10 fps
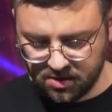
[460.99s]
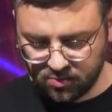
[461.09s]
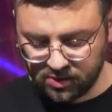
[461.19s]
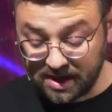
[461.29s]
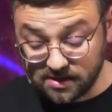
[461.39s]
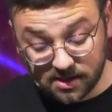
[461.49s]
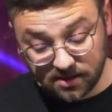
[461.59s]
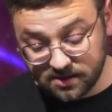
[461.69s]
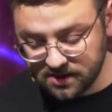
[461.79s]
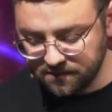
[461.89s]
Und da
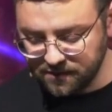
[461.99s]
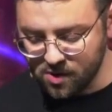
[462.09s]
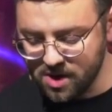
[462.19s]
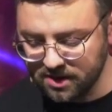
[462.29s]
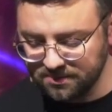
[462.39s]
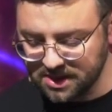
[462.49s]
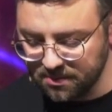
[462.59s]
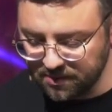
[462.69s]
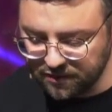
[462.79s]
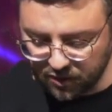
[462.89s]
zerriss der Vorhang im
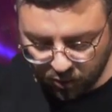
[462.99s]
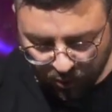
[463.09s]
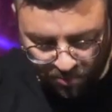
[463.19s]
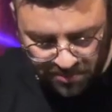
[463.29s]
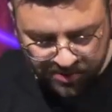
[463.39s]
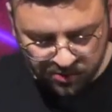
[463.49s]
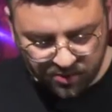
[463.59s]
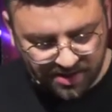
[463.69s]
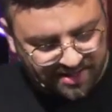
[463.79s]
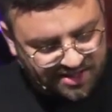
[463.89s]
Tempel von oben bis
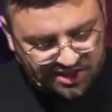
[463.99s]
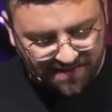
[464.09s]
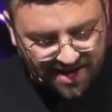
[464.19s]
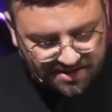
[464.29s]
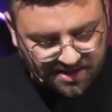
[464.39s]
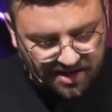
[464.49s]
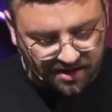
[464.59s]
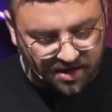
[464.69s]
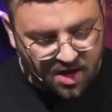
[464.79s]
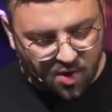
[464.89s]
unten in zwei
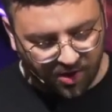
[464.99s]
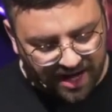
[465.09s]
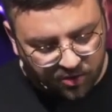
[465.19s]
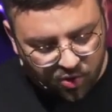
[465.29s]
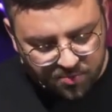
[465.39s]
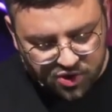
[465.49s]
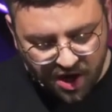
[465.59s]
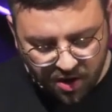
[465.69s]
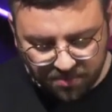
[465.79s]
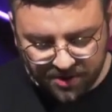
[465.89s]
Teile. Und ein
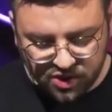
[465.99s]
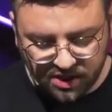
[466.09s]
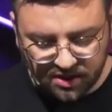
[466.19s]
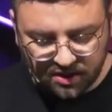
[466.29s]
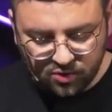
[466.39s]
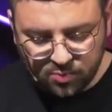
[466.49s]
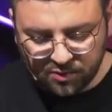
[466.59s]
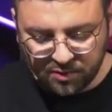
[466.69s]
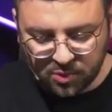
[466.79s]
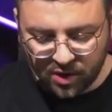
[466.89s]
römischer Hauptmann stand
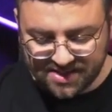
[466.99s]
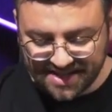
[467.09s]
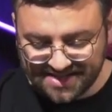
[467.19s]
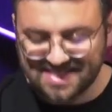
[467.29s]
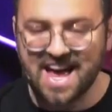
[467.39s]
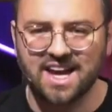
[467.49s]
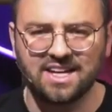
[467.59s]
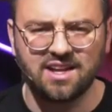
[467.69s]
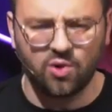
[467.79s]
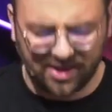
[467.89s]
gegenüber vom Kreuz. Er sah
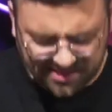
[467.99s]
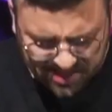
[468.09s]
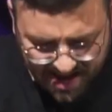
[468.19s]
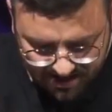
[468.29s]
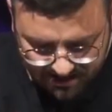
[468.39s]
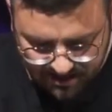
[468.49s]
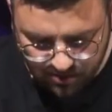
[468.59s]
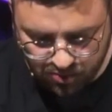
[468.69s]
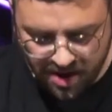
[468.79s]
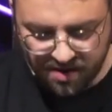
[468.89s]
genau, er sah
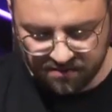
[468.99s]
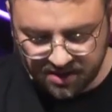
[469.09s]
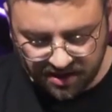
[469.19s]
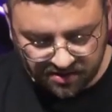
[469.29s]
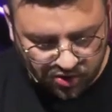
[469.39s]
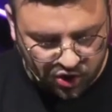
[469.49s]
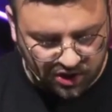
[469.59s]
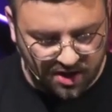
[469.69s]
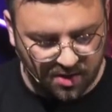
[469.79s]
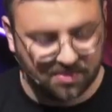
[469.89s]
genau, wie Jesus
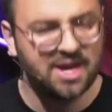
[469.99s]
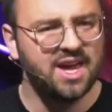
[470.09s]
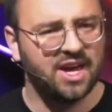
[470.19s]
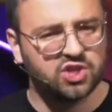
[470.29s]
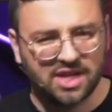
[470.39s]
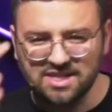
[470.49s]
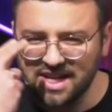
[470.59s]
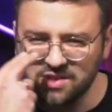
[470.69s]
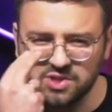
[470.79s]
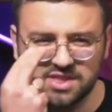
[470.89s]
starb. Er stand
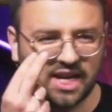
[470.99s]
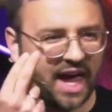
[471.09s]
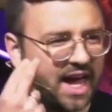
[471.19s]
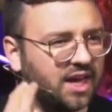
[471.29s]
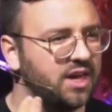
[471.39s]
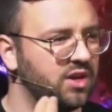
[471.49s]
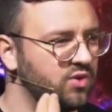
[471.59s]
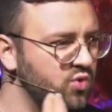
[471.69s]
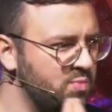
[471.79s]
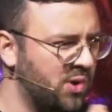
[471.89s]
Jesus direkt
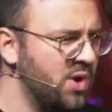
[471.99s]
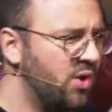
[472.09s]
gegenüber.